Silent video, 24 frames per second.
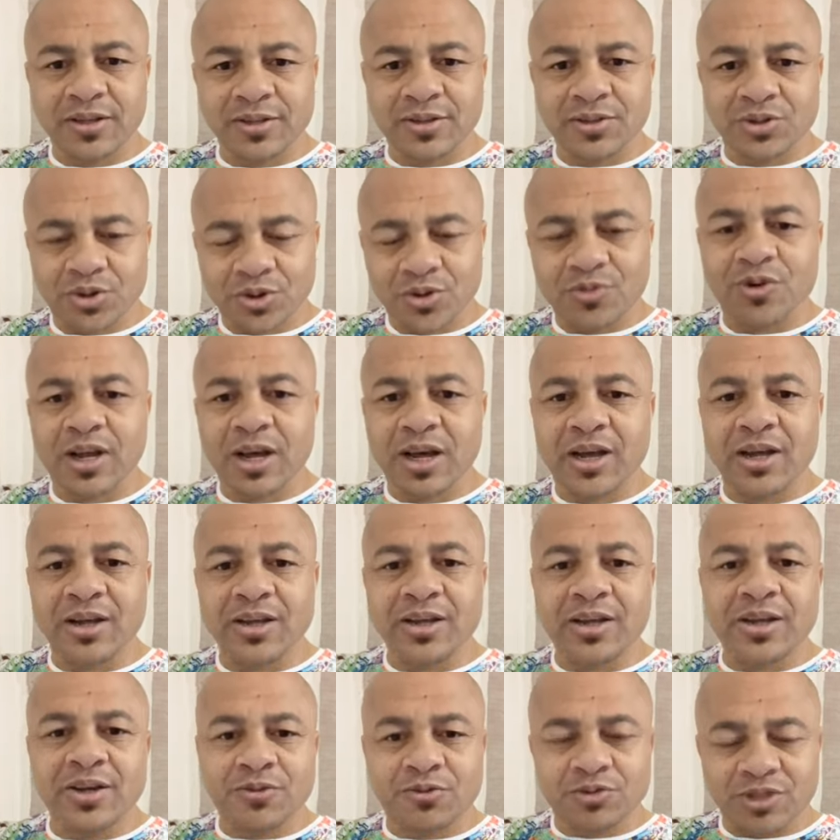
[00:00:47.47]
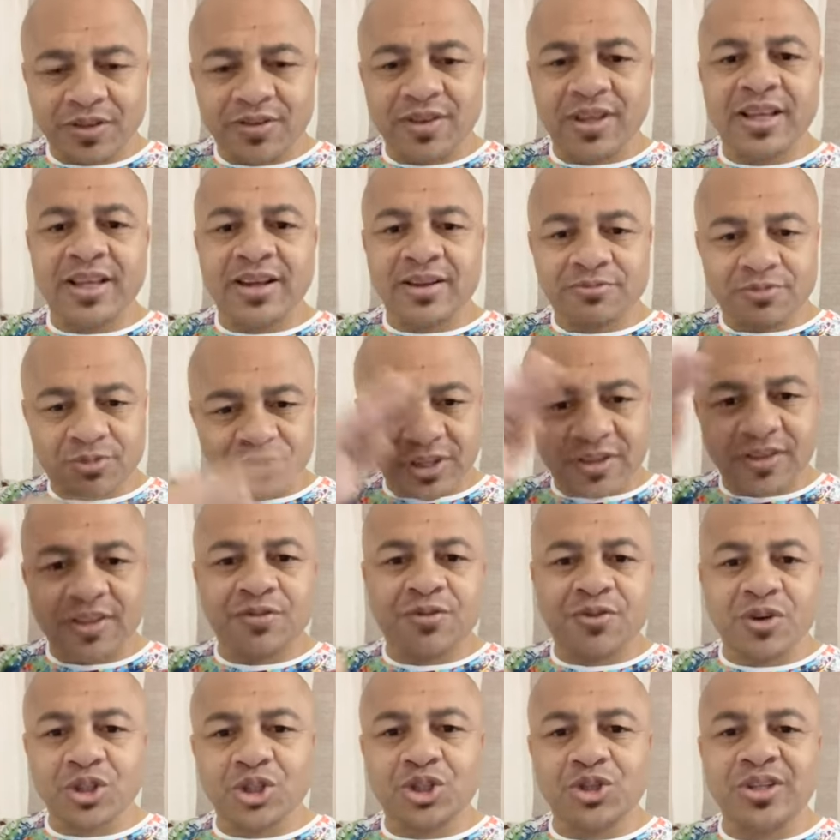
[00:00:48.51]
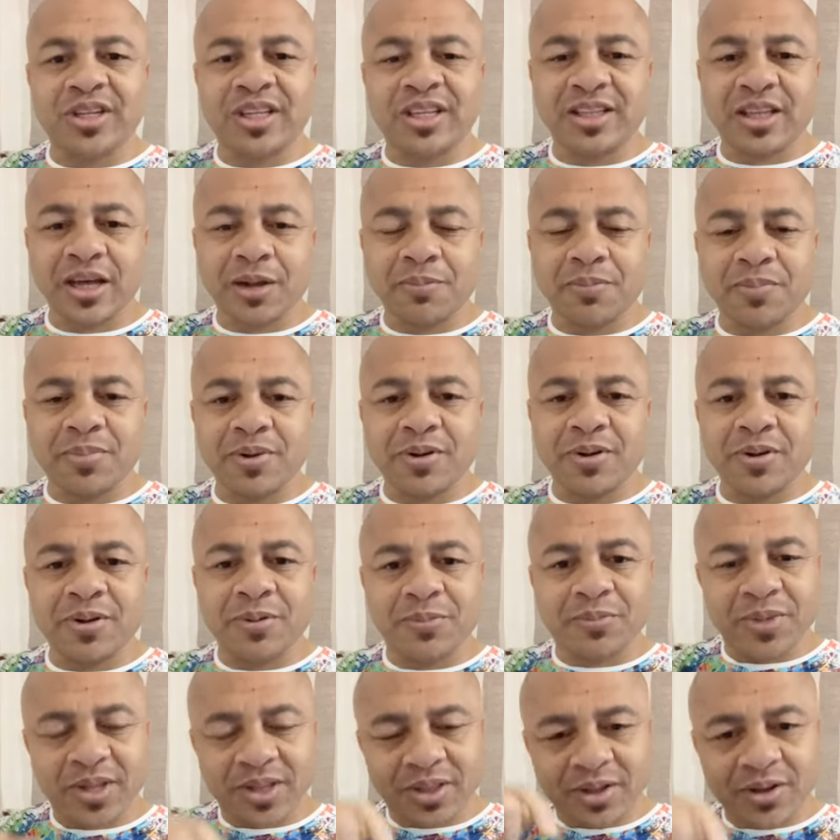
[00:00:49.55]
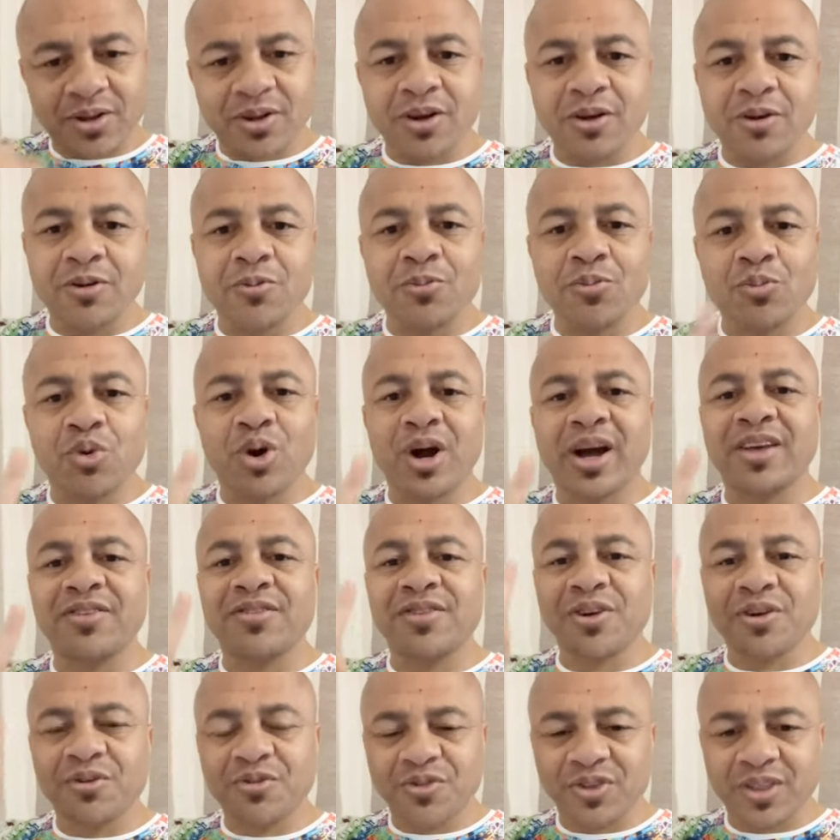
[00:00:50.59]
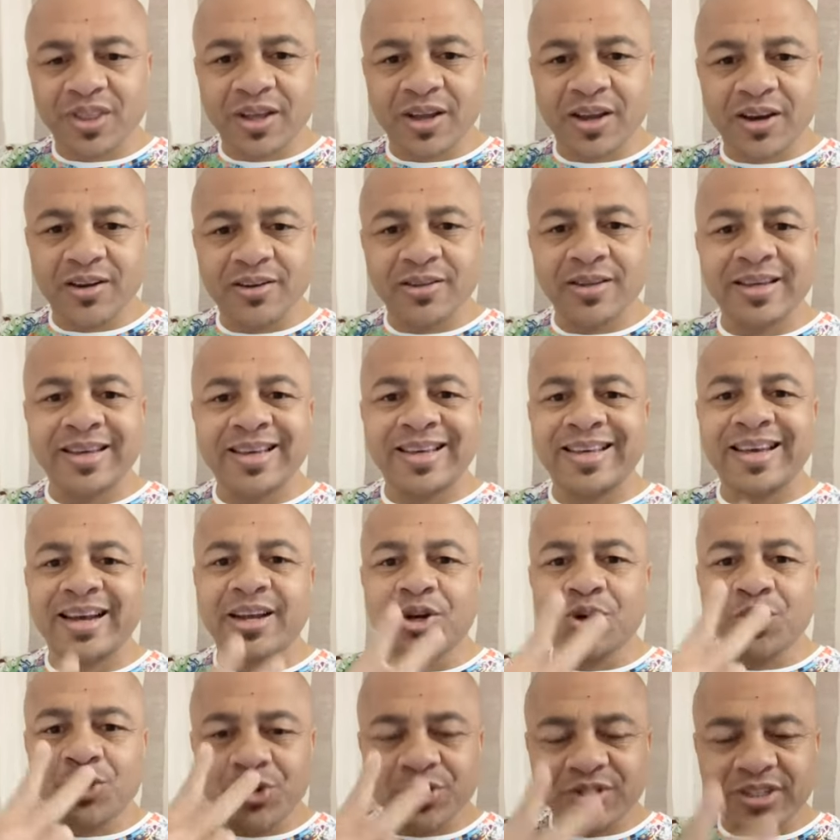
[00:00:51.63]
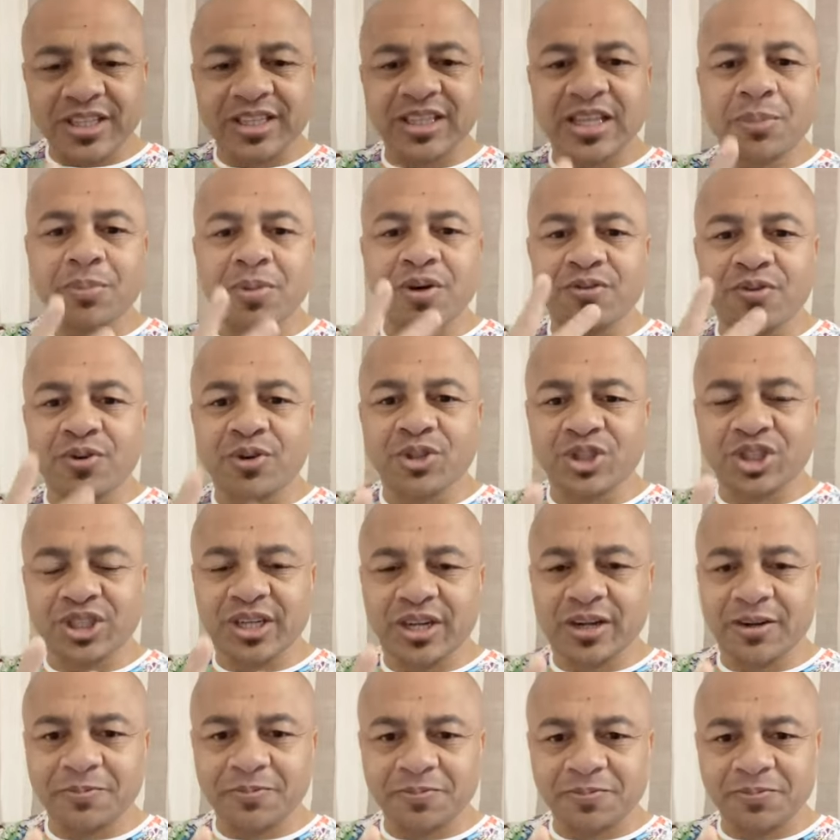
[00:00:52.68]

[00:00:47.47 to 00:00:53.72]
Donc voilà, vous avez, vous avez franchi une étape. Maintenant, pour arriver en finale, il y a deux étapes à franchir.